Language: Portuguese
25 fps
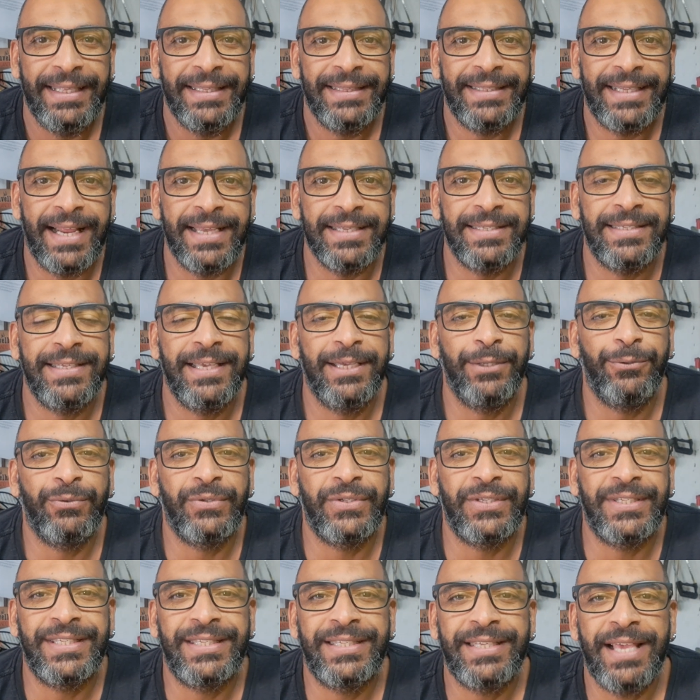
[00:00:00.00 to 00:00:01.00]
trazendo
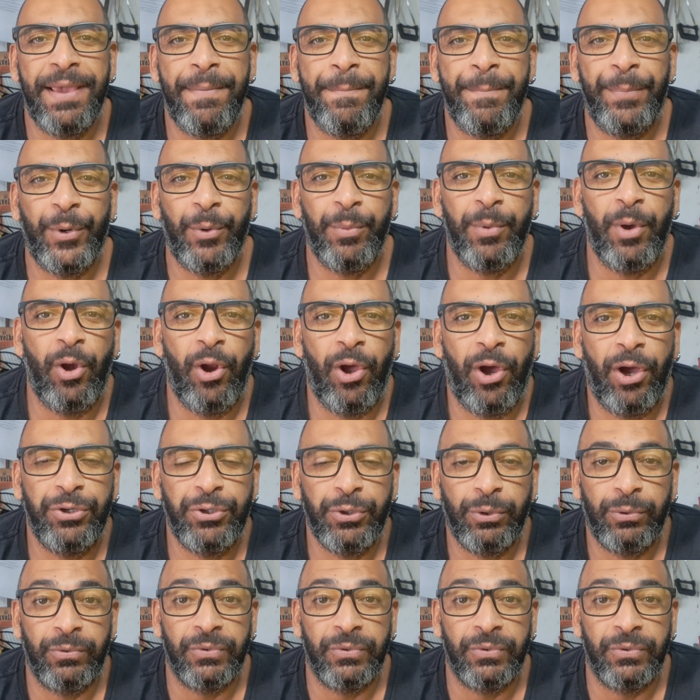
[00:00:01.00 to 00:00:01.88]
sempre o melhor de